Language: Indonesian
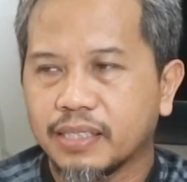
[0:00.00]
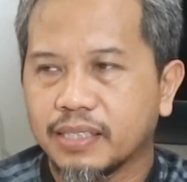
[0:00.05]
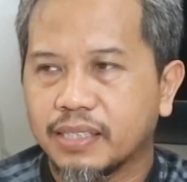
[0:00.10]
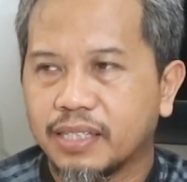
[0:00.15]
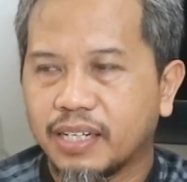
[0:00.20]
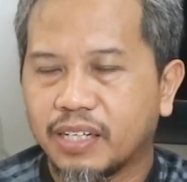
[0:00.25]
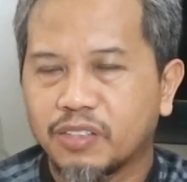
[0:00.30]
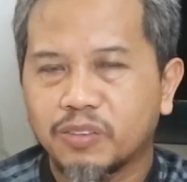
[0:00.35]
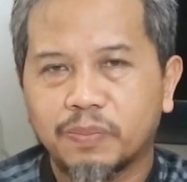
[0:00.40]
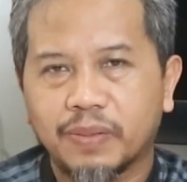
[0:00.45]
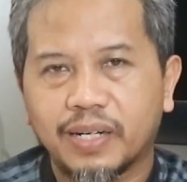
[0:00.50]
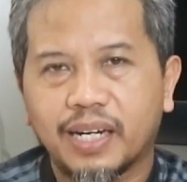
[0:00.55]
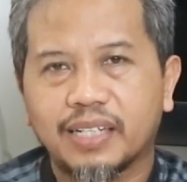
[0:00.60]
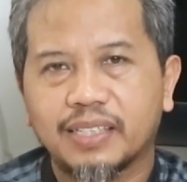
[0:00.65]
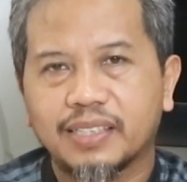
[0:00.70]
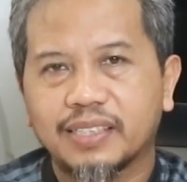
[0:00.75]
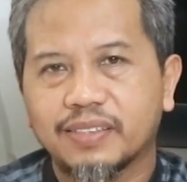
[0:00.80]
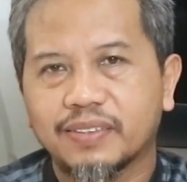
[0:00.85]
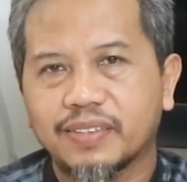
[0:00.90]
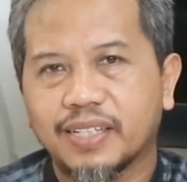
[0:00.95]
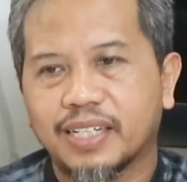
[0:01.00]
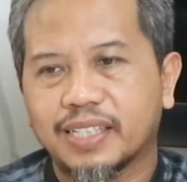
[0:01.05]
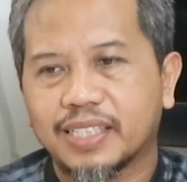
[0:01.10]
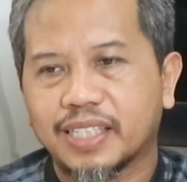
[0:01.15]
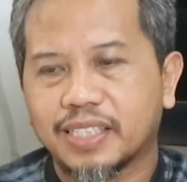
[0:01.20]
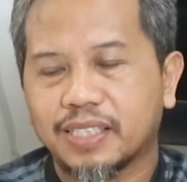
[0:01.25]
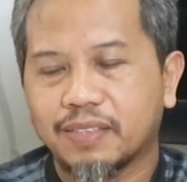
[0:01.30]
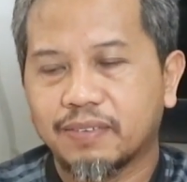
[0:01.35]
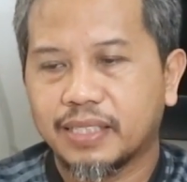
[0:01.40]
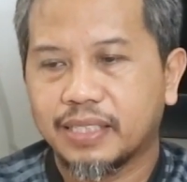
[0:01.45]
terlalu pelan itu ya
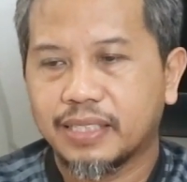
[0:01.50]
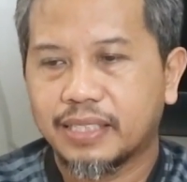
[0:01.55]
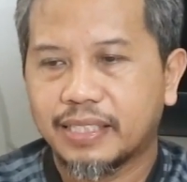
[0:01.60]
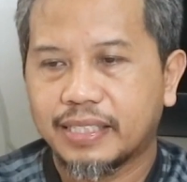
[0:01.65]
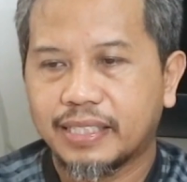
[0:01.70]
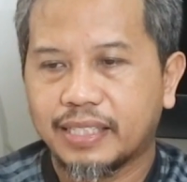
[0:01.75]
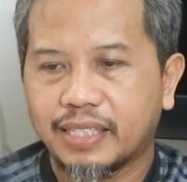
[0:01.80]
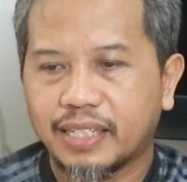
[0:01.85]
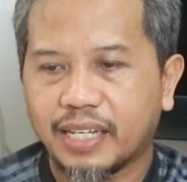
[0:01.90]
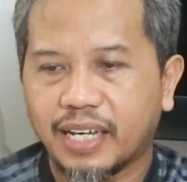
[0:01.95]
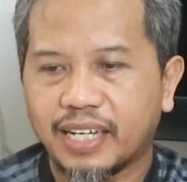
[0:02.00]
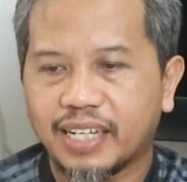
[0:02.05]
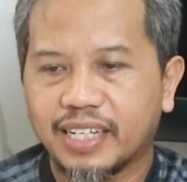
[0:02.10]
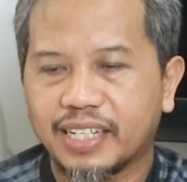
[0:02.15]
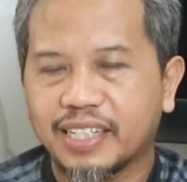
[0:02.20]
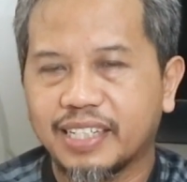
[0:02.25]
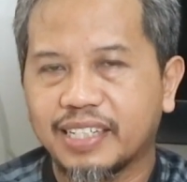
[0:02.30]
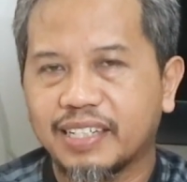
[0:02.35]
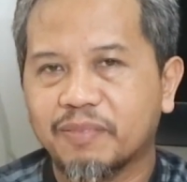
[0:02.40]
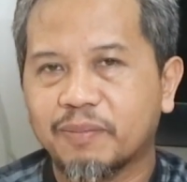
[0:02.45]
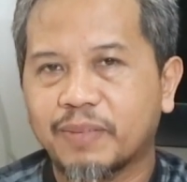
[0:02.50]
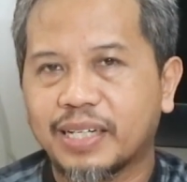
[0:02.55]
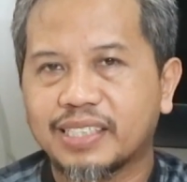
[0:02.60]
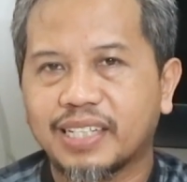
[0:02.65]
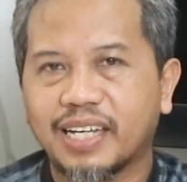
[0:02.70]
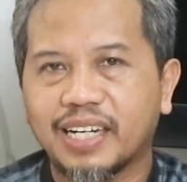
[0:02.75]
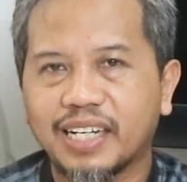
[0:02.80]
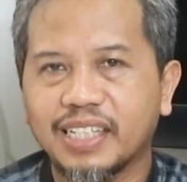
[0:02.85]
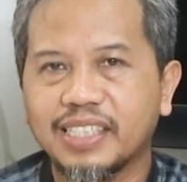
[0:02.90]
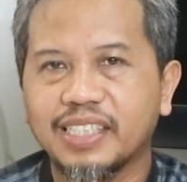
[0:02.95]
kawan Nah
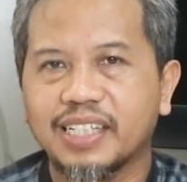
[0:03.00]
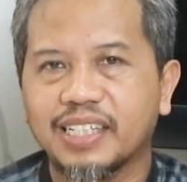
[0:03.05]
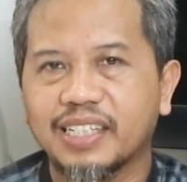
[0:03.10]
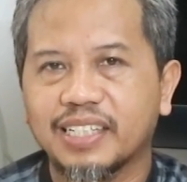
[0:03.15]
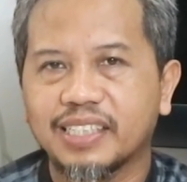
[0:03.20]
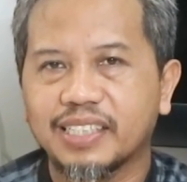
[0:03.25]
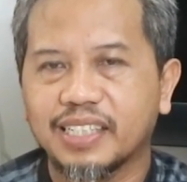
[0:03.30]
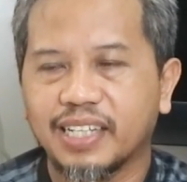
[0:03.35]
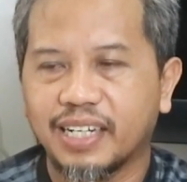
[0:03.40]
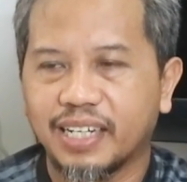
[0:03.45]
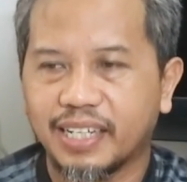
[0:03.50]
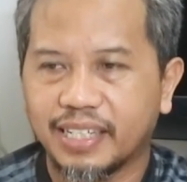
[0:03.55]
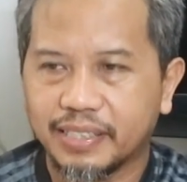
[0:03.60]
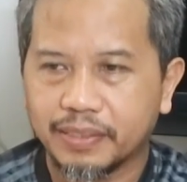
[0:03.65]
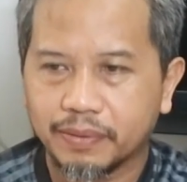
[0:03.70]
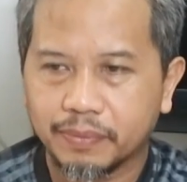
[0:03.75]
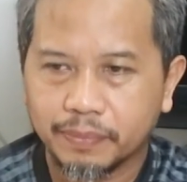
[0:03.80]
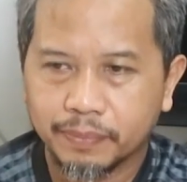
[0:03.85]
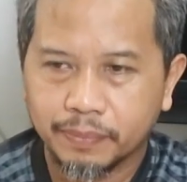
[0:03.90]
masalahnya adalah